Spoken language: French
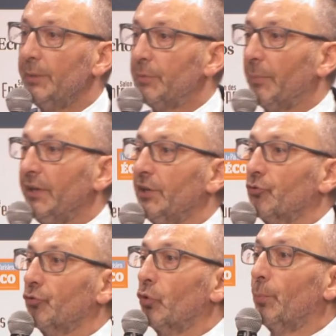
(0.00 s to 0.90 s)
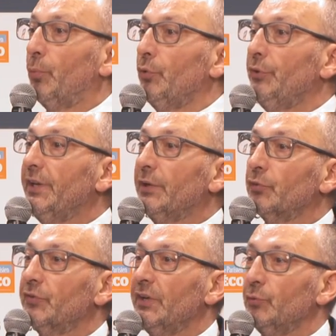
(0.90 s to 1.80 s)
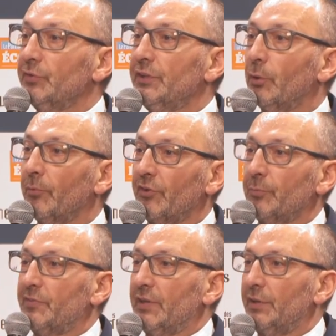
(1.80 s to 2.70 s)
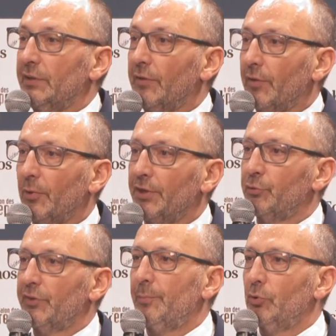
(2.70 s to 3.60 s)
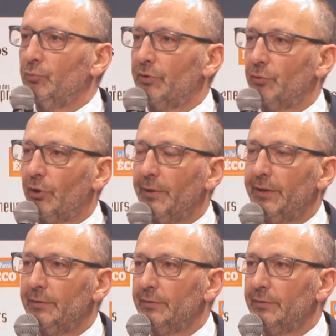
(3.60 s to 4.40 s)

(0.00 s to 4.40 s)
Et puis après, il y a des choses que l'on peut négocier aussi. Comment ça se passe il y, a, vraiment les deux éléments que nous avons dans le bail